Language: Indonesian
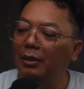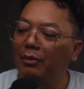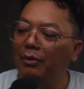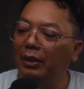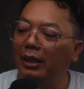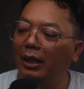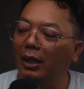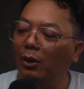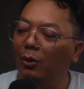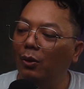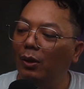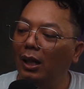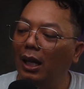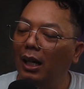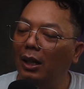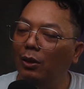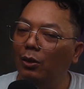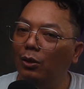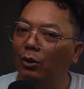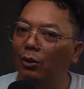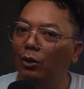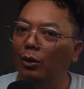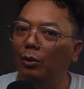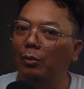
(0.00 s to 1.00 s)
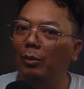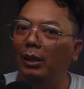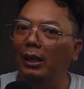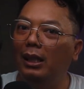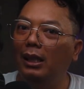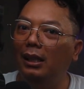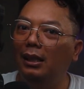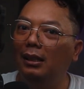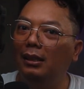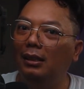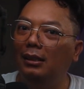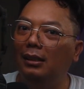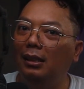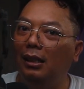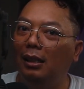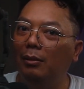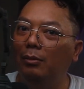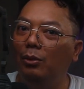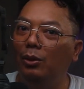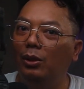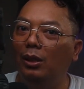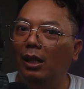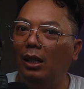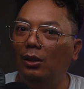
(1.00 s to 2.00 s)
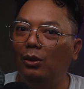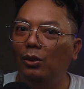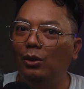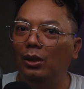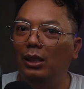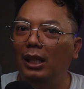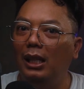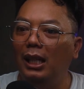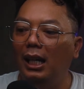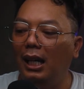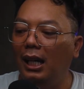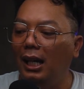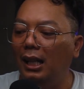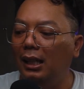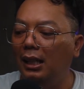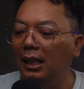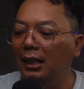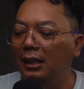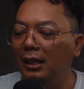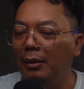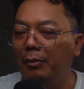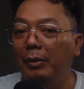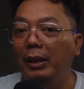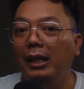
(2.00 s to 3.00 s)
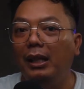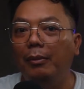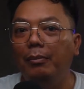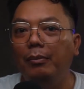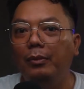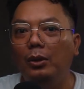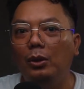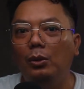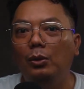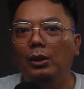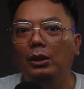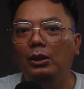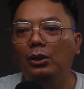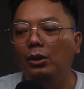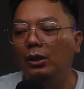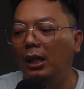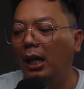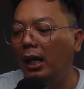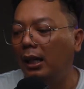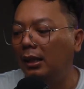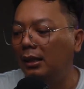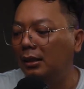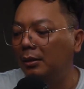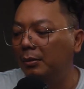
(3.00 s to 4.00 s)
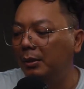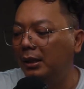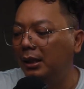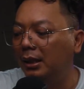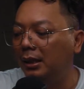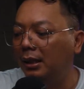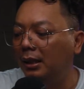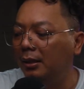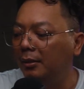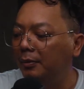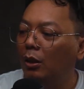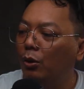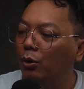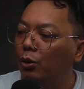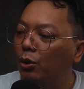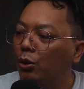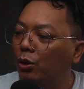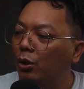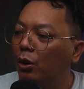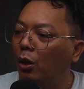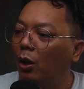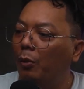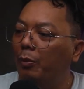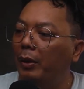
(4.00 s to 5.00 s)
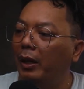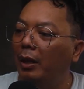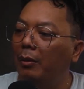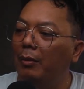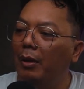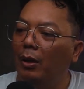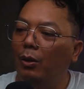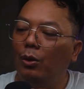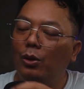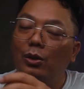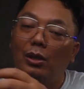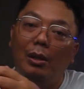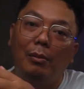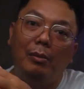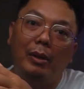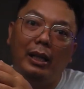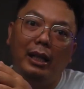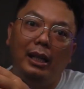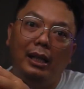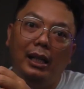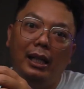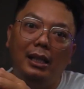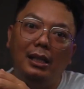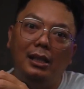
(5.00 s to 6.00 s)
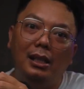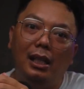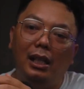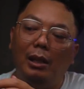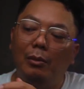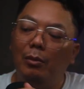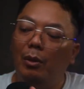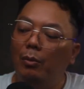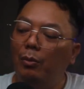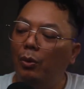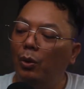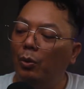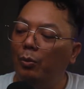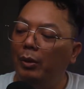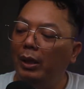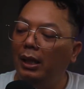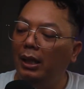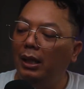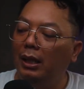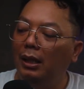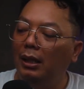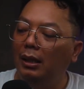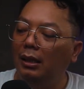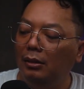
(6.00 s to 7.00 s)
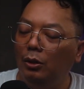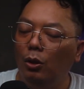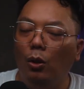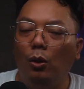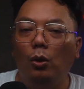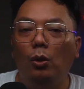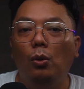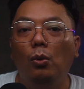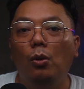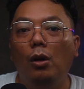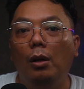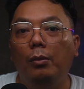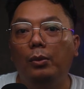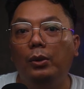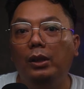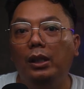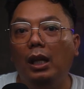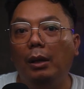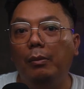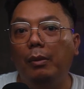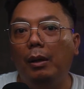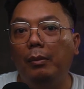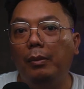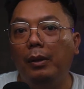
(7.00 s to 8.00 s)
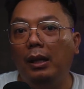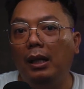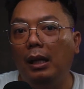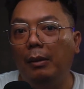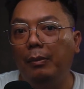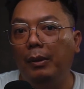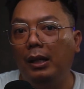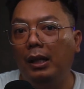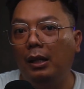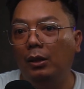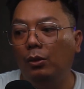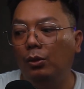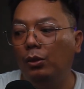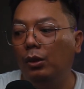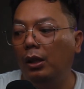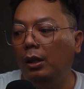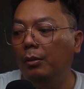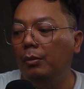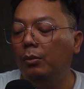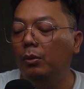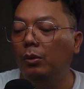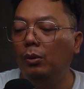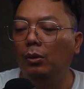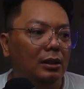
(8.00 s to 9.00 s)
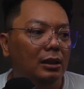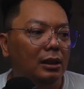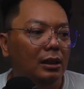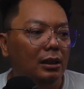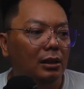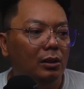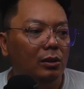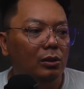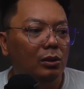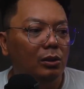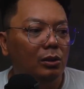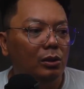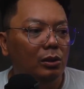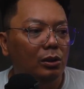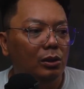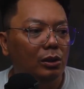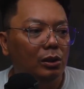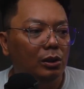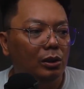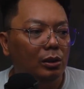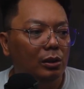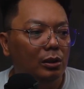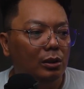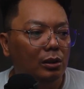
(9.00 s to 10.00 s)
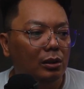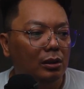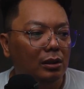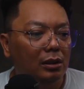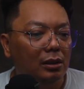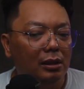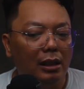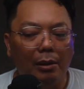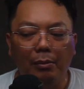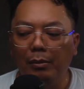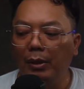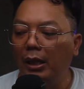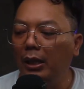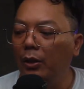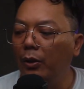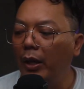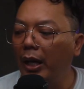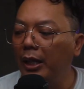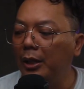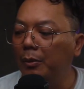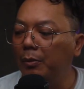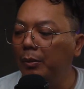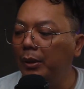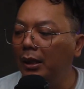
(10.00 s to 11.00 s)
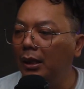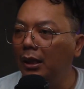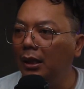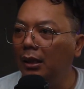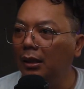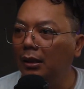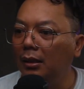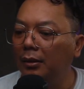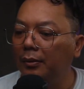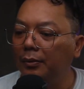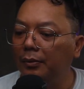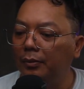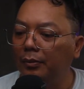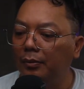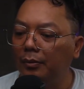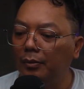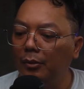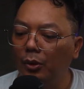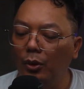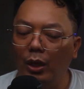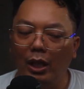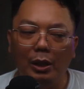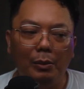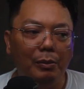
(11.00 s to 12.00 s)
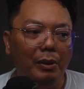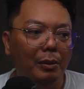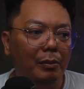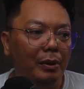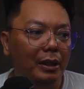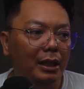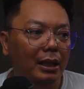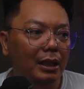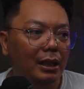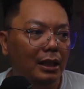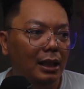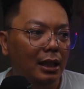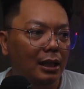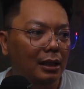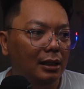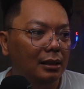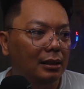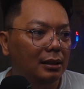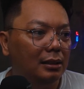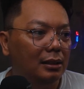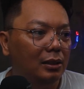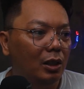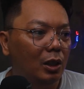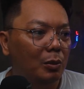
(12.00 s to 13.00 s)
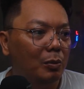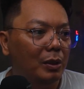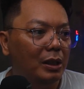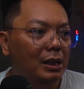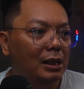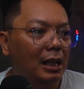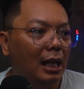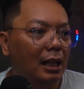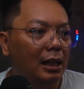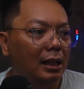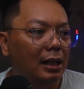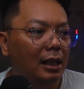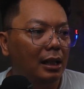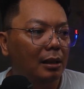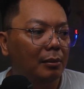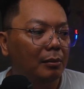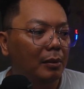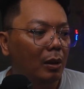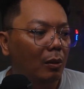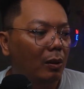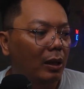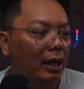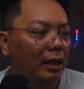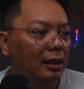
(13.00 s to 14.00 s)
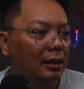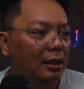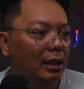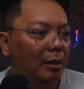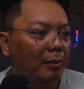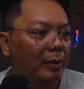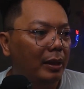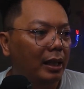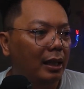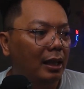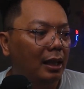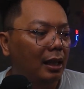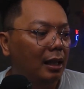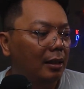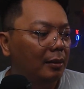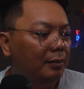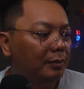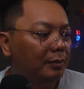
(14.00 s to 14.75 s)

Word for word: pikir ulang untuk beli 1100D yang harganya mirip 2 jutaan sebenarnya. Terus kalau pengen bagus tambahin lensa 50 mili, Yongnuo pun nggak apa-apa 800.000 Terus kabel USB, USB mininya, USB standar bawaan kamera.